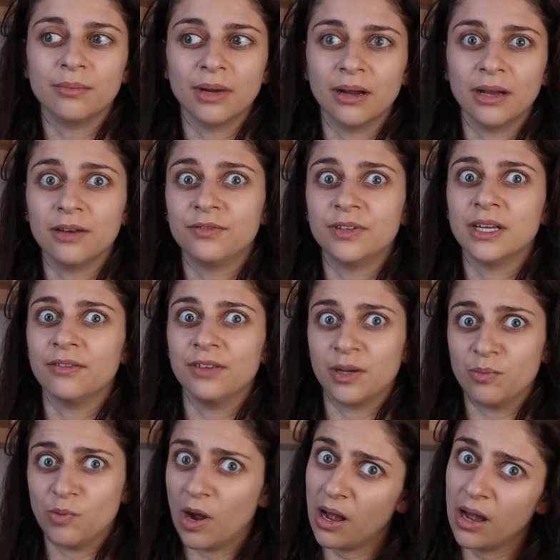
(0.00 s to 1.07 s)
ben, elle vit
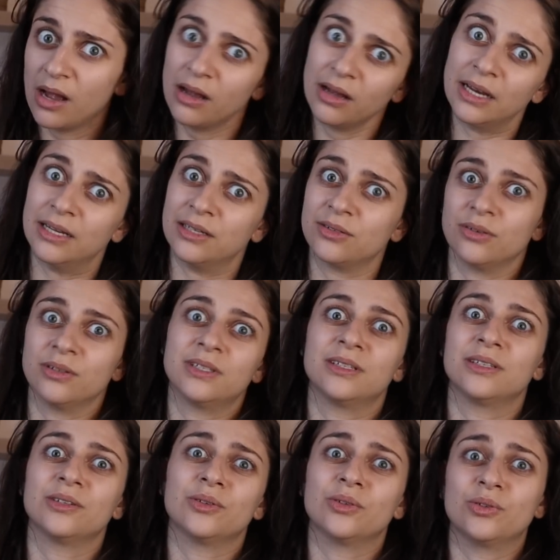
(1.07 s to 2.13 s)
avec moi, elle est
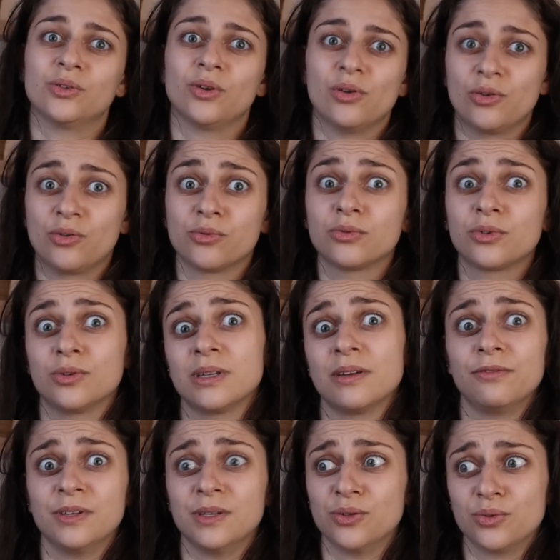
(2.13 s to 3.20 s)
censée se rendre compte que sa
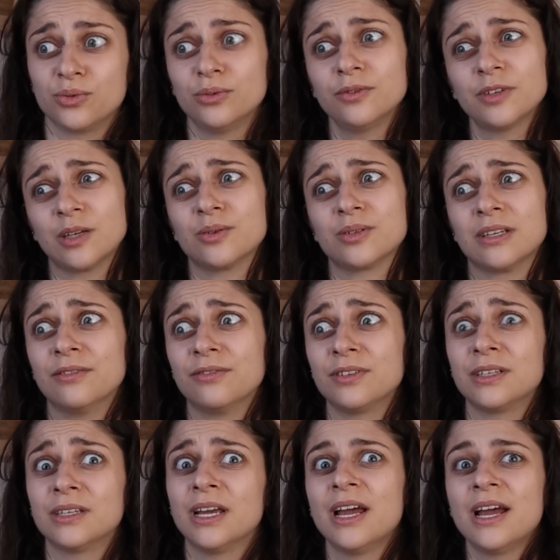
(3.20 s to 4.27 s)
fille souffre et que sa
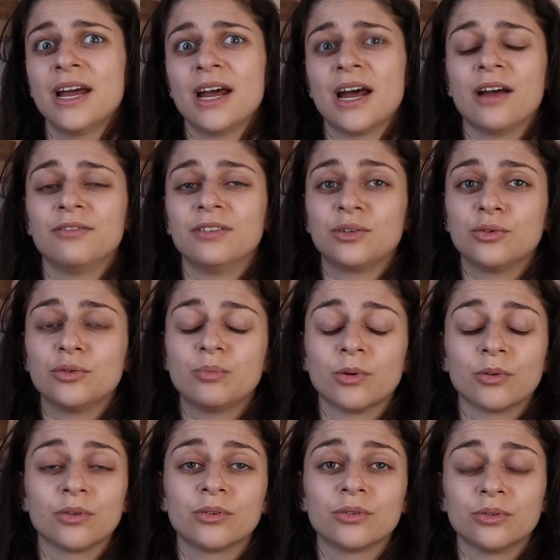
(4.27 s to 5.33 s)
fille a vécu
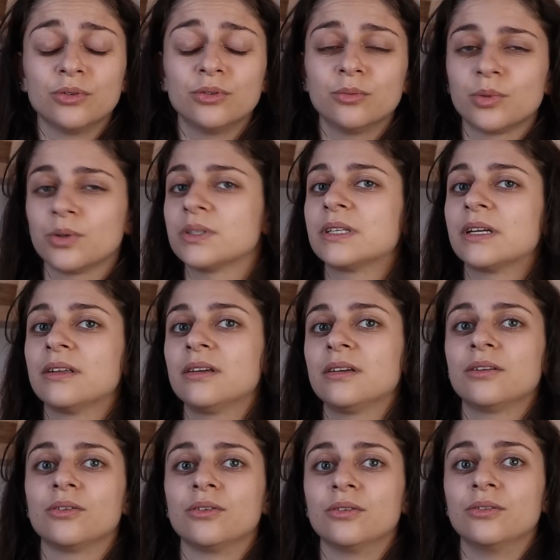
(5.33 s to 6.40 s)
pendant de nombreuses
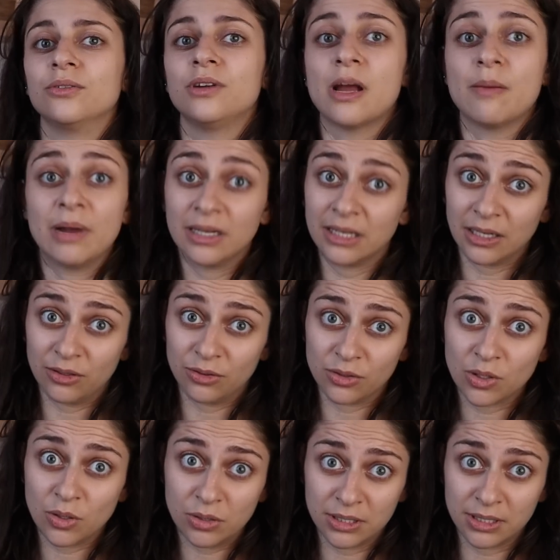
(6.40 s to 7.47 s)
années de la
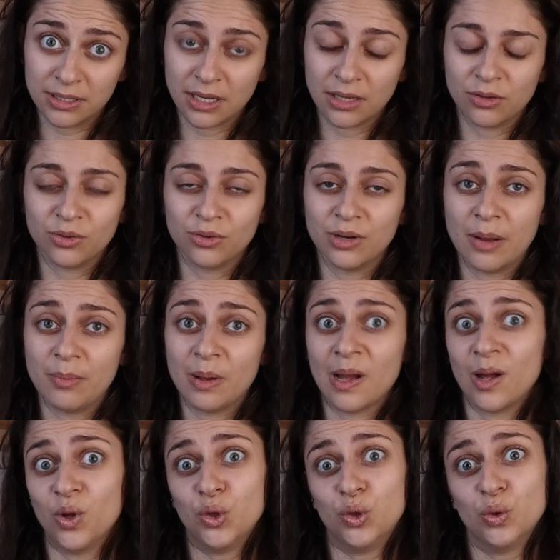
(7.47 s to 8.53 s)
maltraitance quotidienne de la
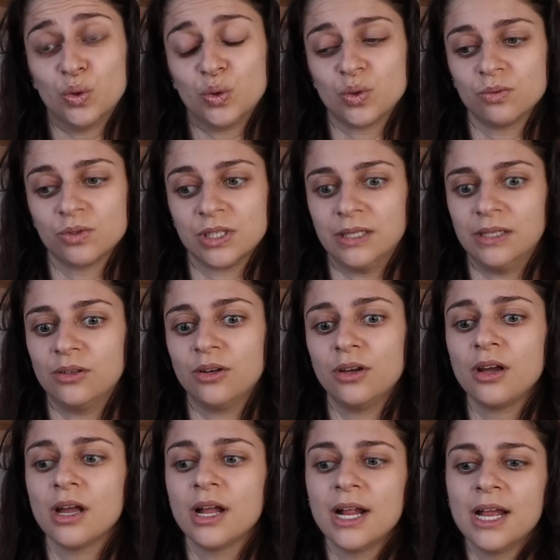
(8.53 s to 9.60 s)
part de son
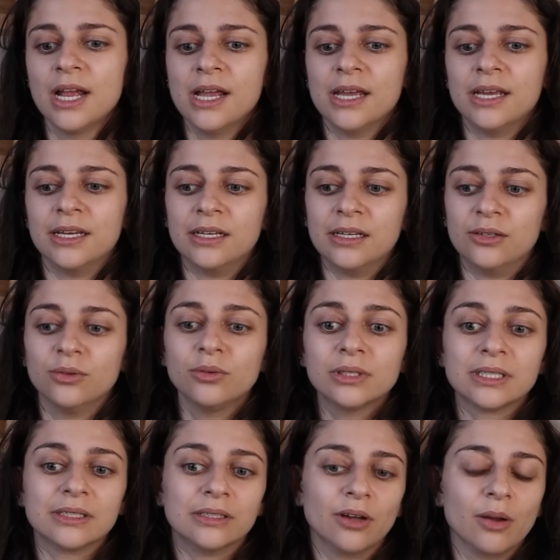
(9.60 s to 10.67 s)
géniteur. Et donc
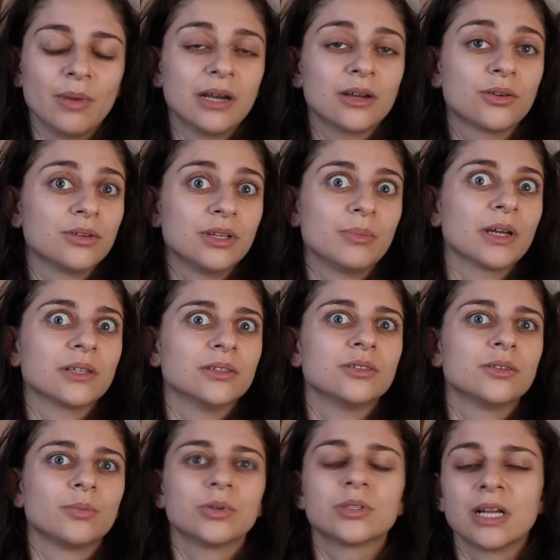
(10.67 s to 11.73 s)
c'est normal que des personnes
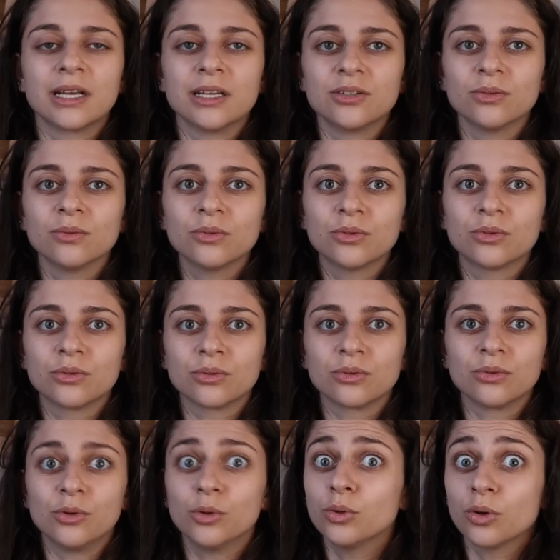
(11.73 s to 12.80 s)
se posent la question
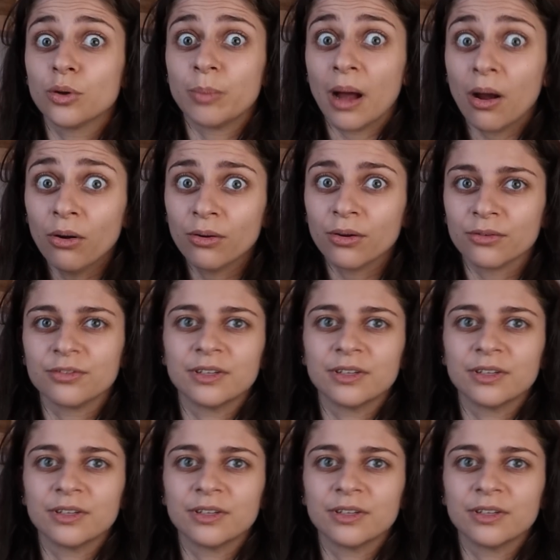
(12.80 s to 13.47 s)
de l'autre parent en